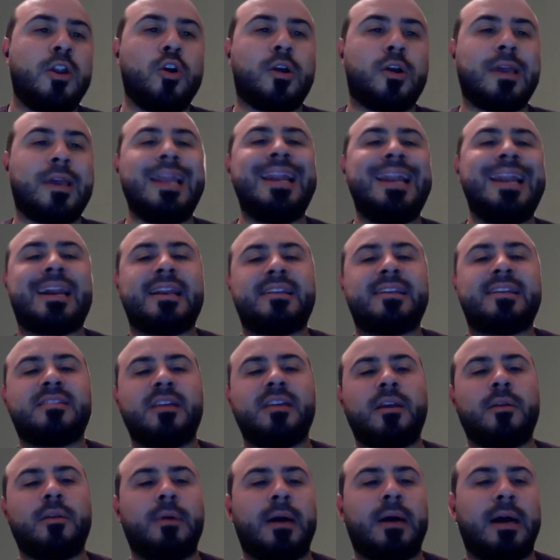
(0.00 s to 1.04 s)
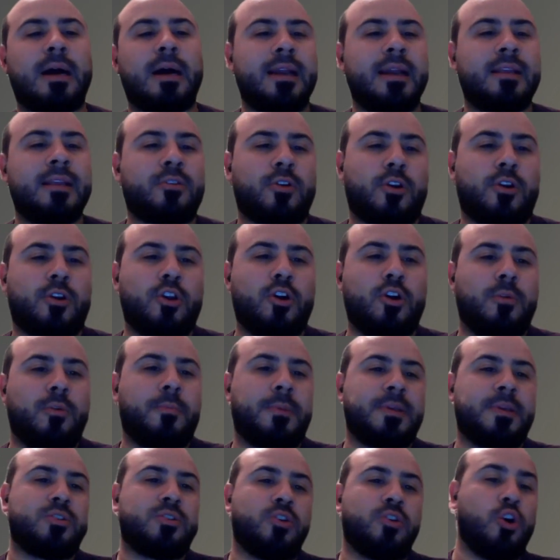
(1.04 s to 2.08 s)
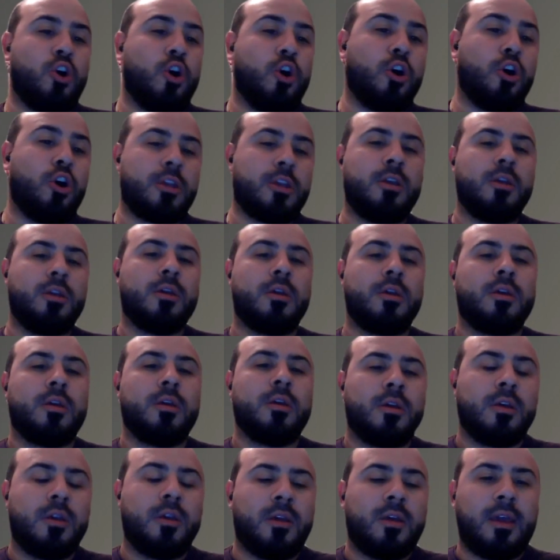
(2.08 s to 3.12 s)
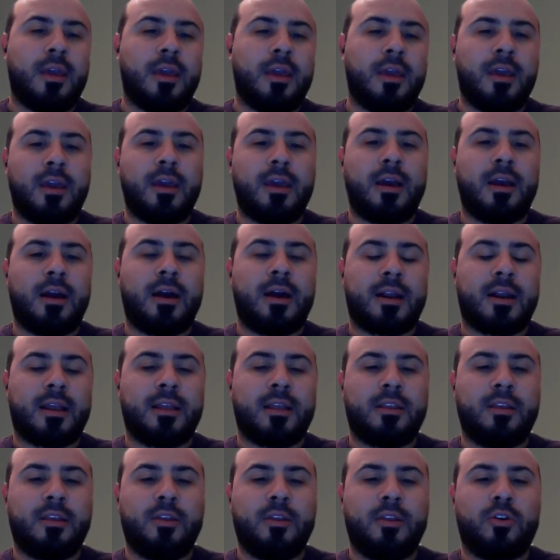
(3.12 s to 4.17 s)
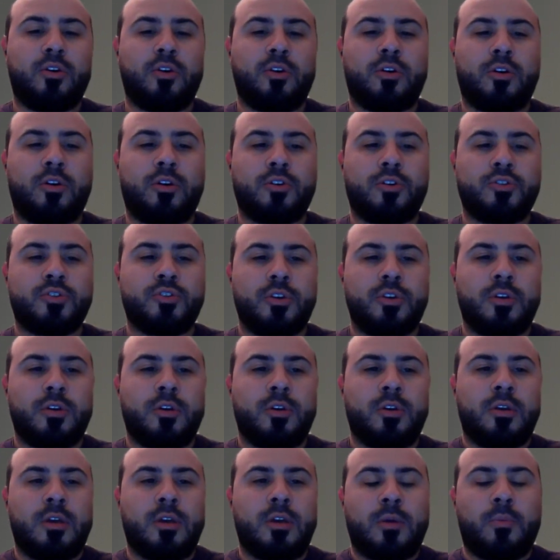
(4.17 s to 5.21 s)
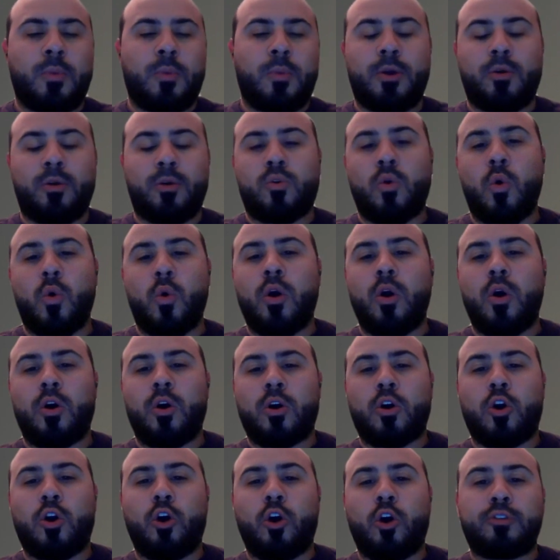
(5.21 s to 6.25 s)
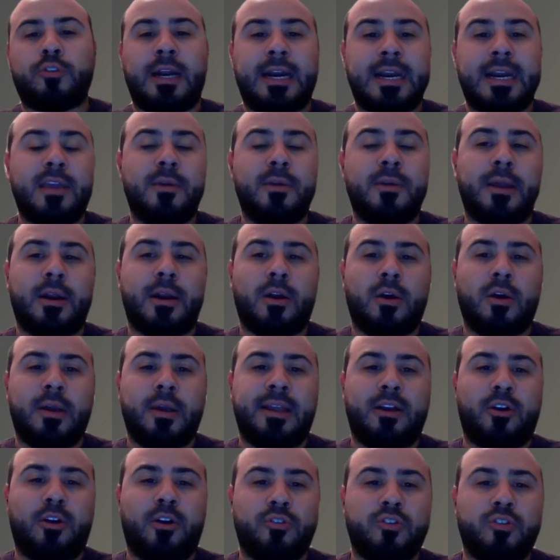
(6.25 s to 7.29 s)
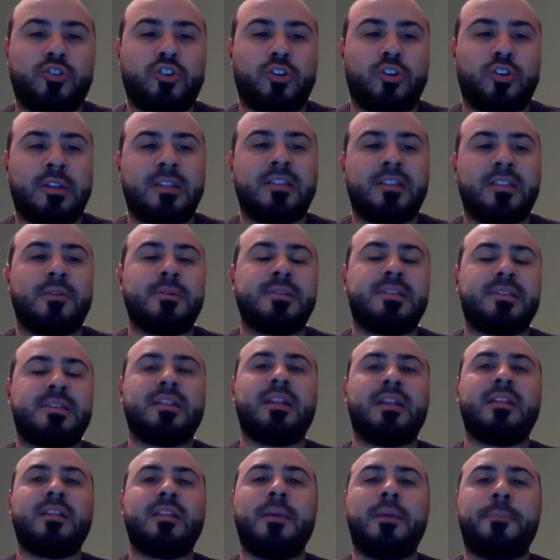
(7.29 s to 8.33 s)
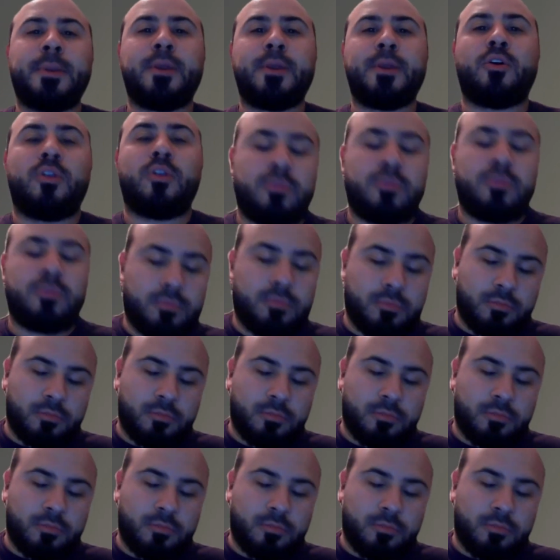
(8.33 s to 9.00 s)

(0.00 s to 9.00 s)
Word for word: Lo que es la reserva, el torneo empezó hoy. Eh, Argentino, bueno, jugó contra River en condición de visitante, pero